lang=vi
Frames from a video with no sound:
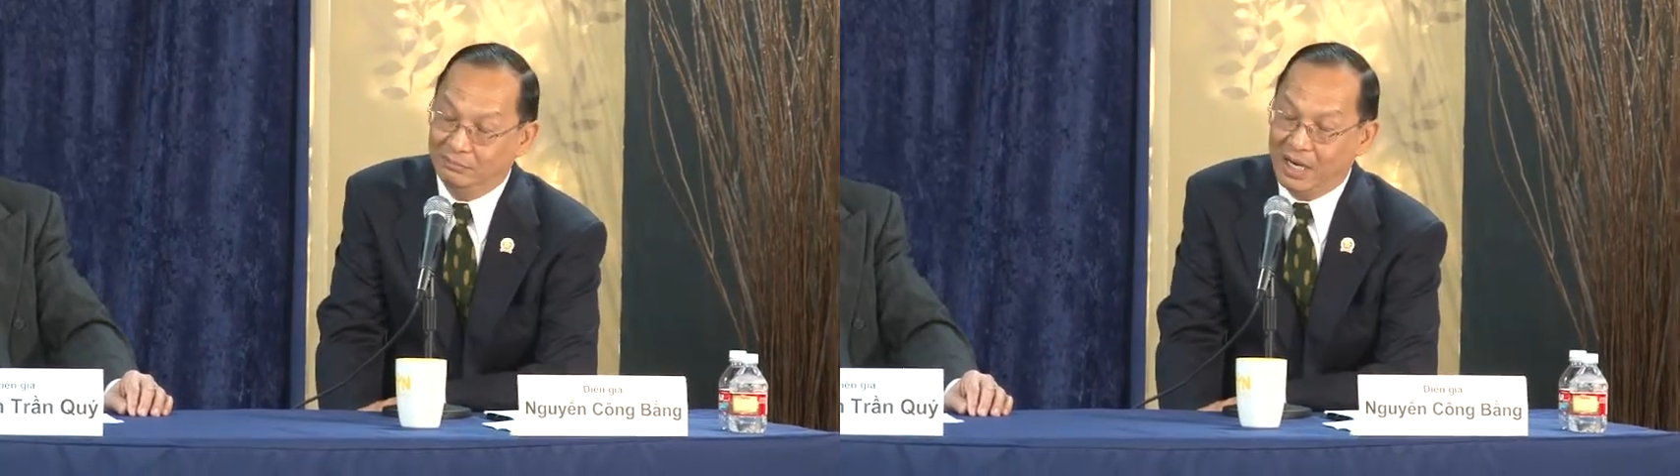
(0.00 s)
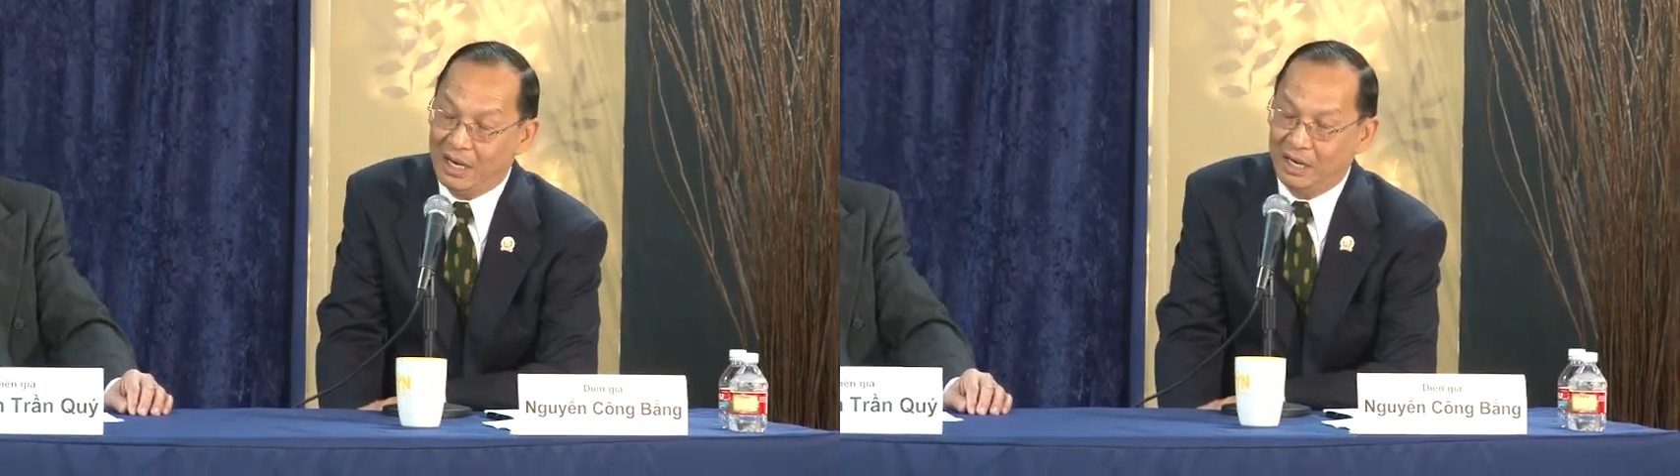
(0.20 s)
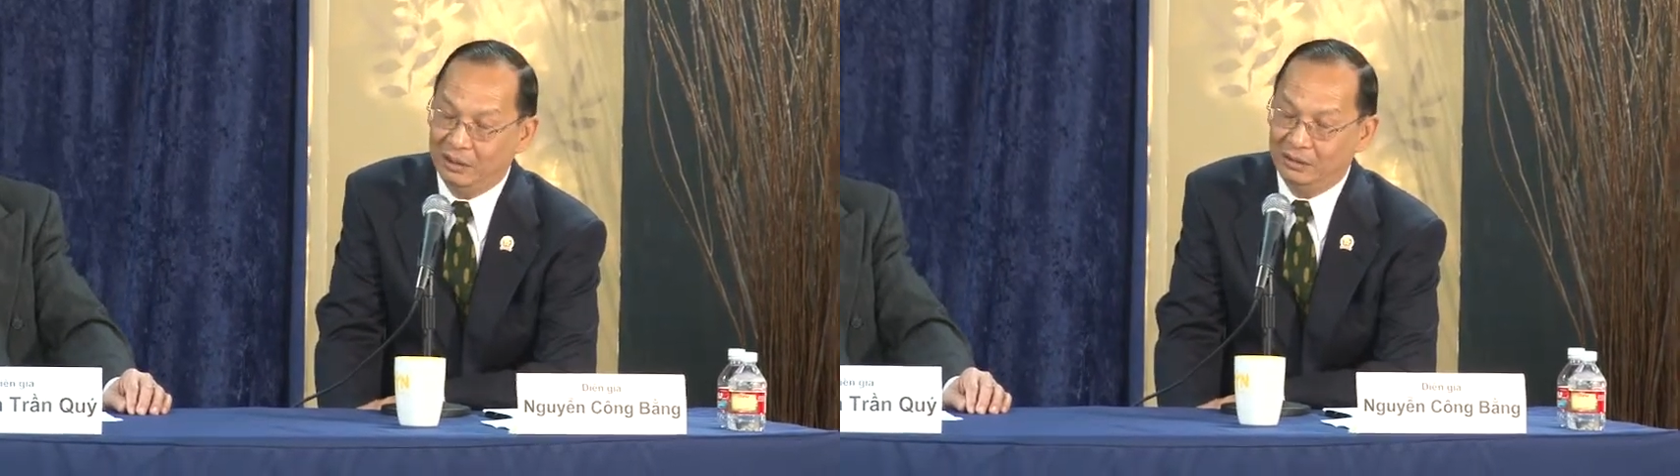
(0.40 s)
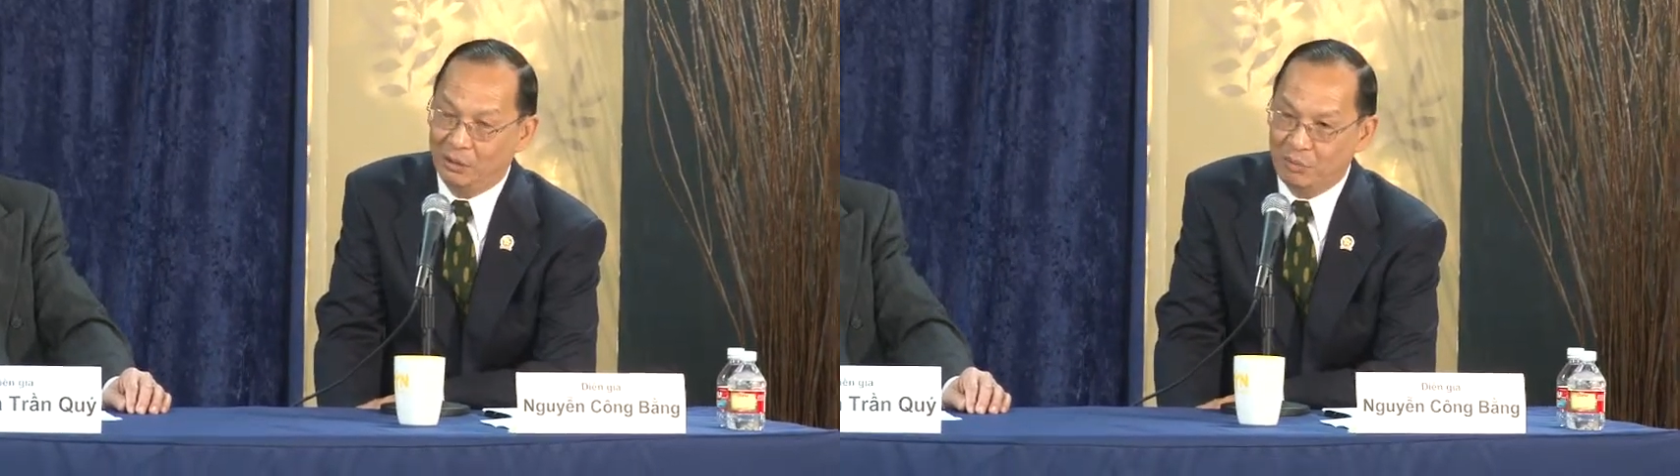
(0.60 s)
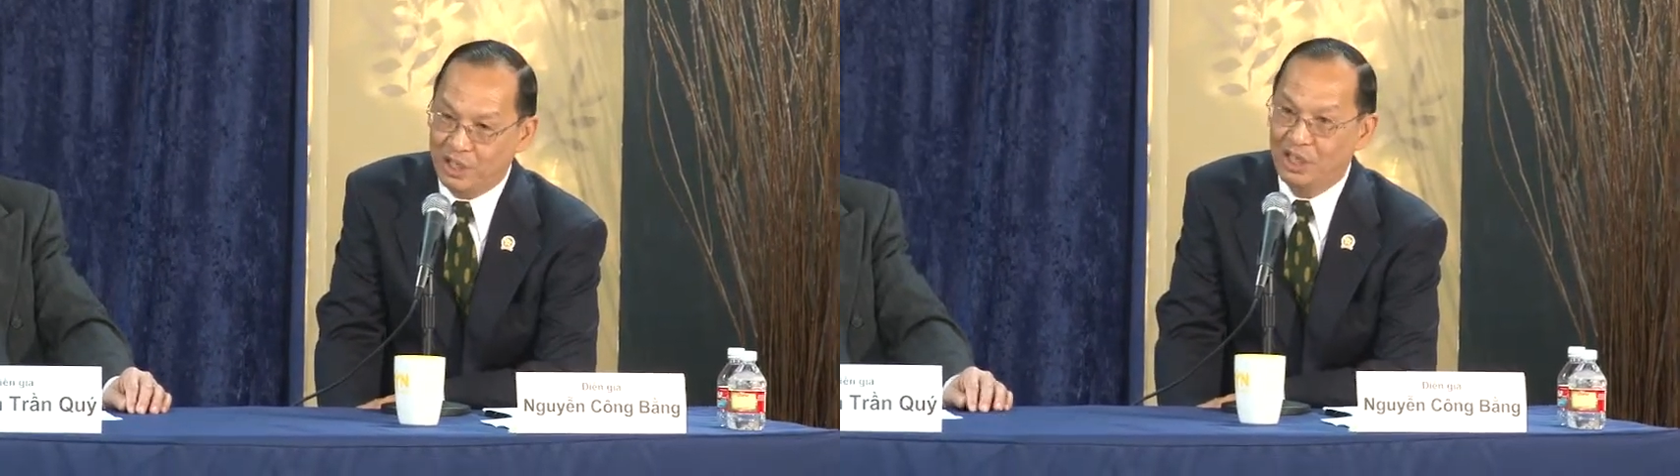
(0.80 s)
nghe là
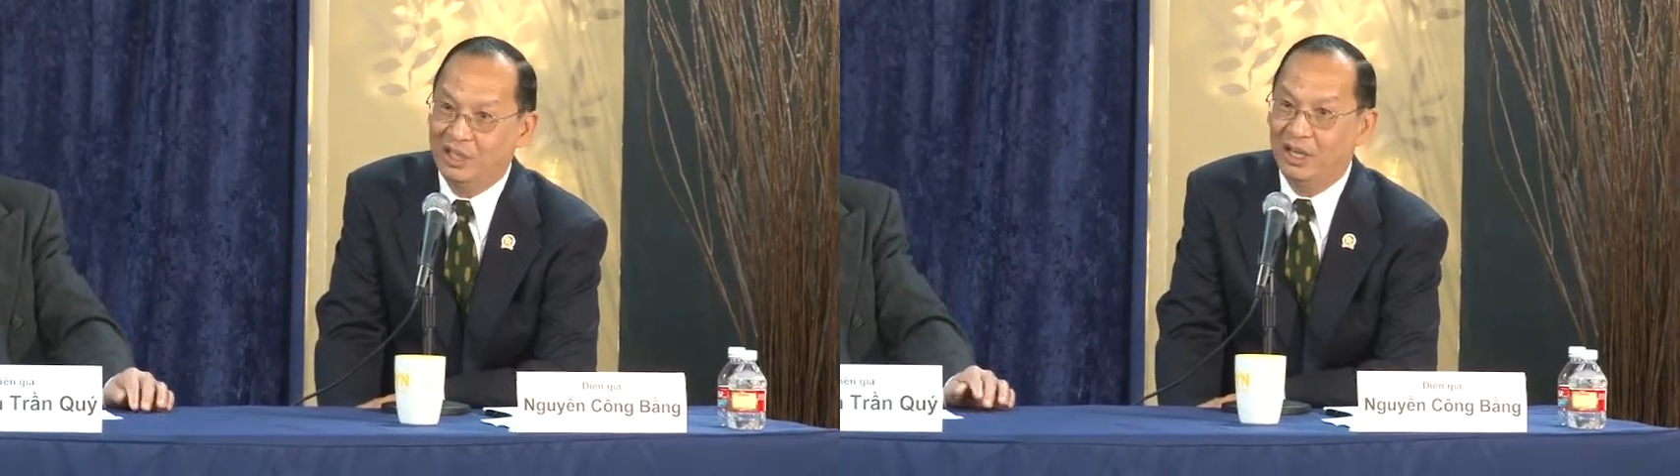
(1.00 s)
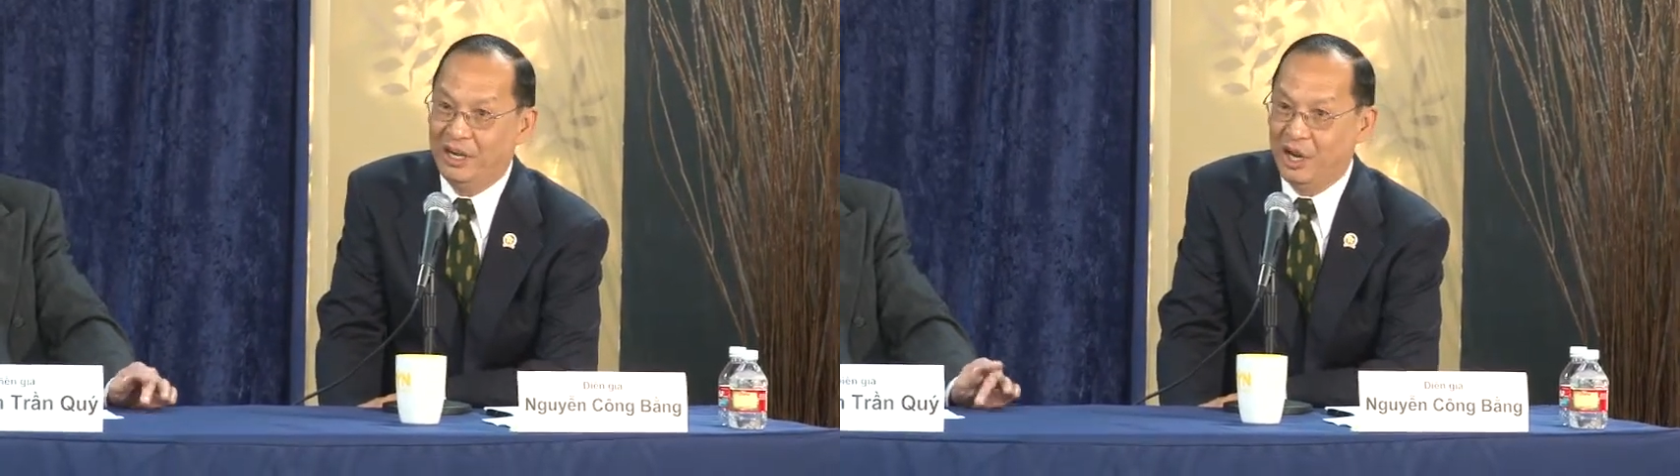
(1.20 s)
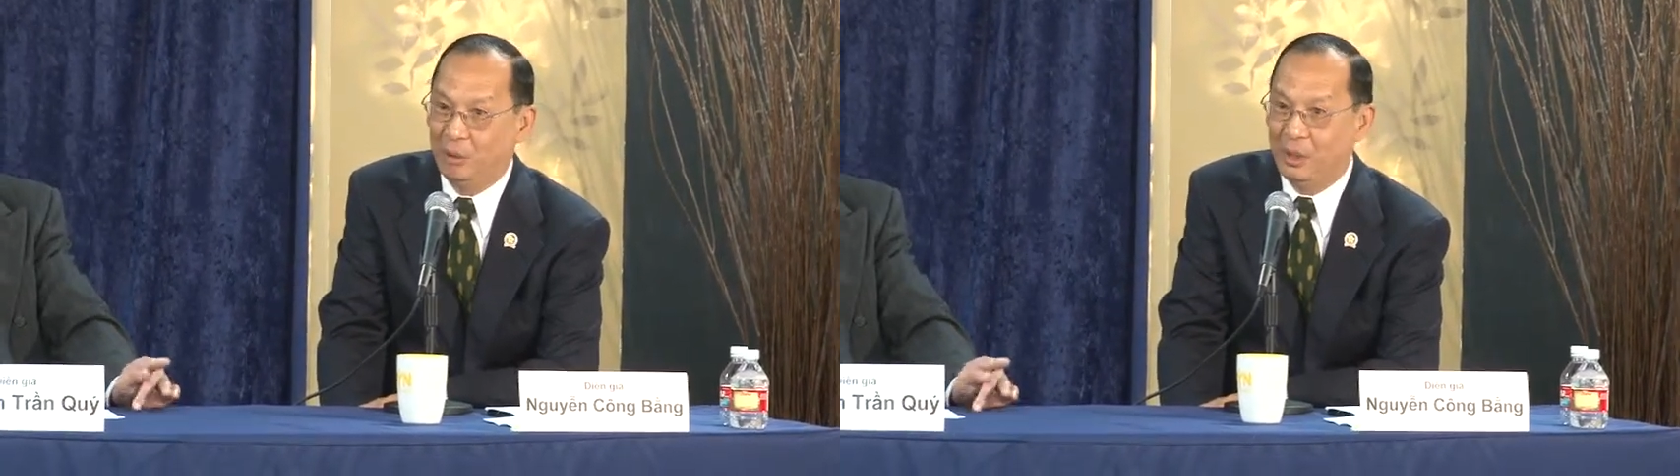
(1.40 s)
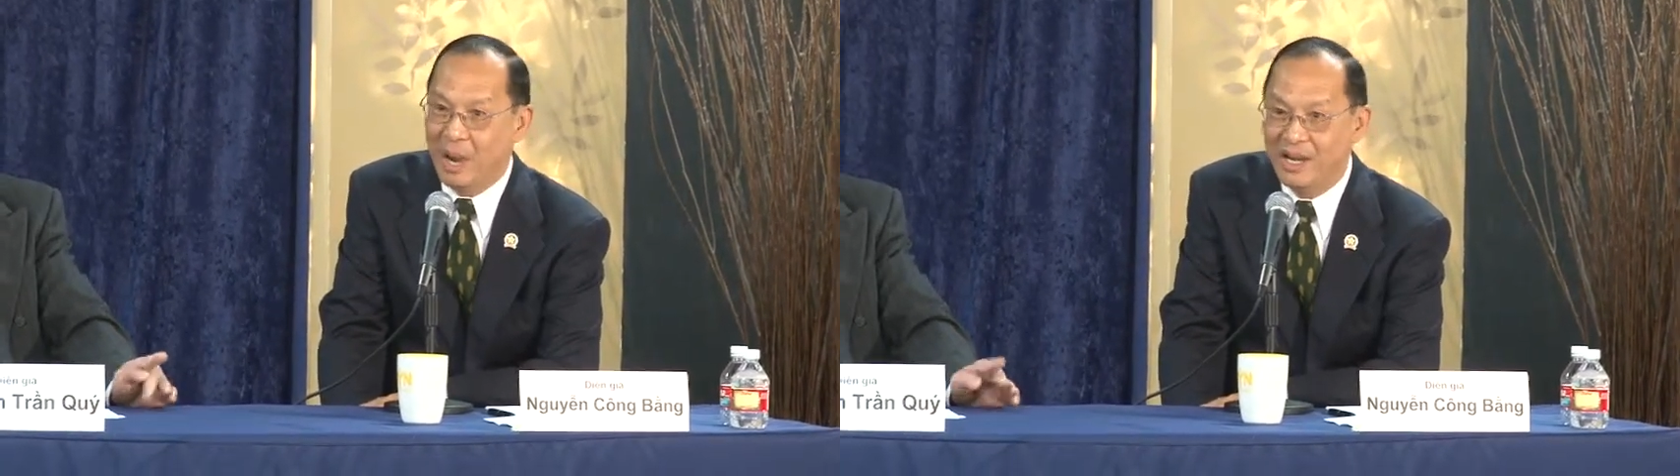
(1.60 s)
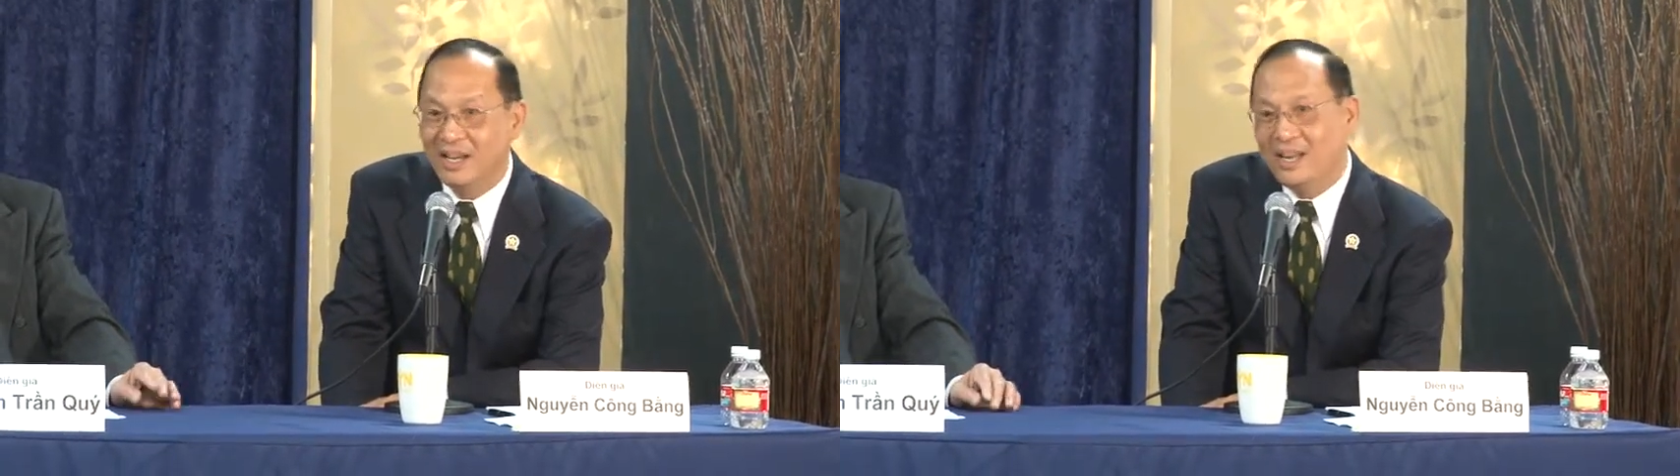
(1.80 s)
tôn xưng hình Hồ Chí
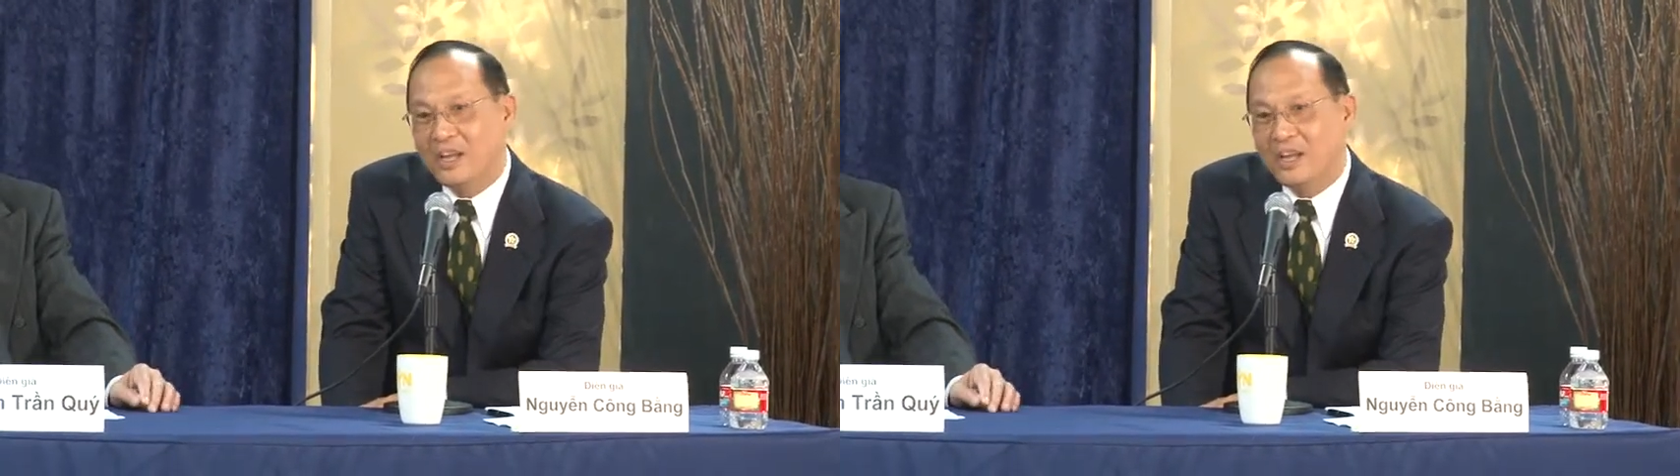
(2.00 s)
Minh